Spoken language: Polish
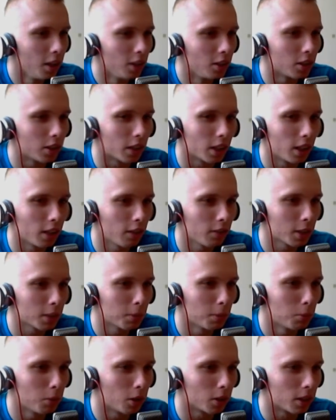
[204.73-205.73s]
Czekaj, ja
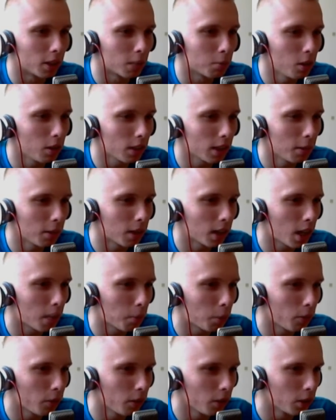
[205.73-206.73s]
wezmę młotek. Młotkiem chyba
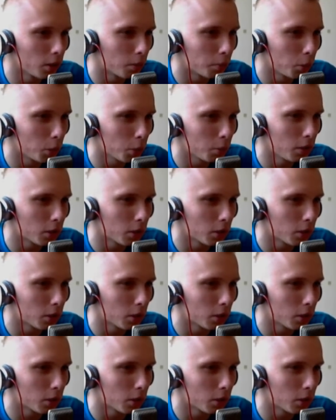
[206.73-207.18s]
powinno pójść